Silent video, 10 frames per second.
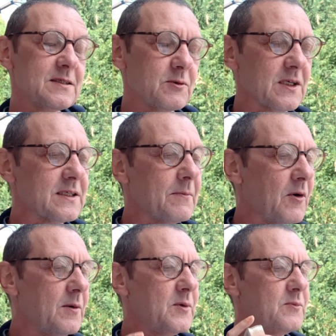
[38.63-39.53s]
C'est pour ça que ça
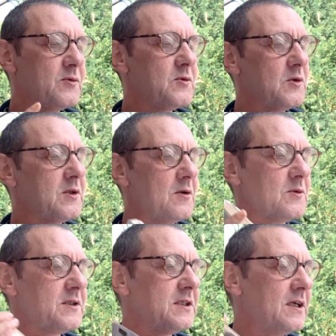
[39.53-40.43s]
prend un peu plus de temps
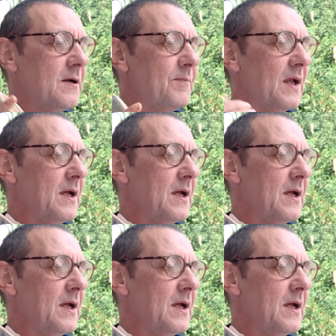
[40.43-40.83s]
aussi. Hein.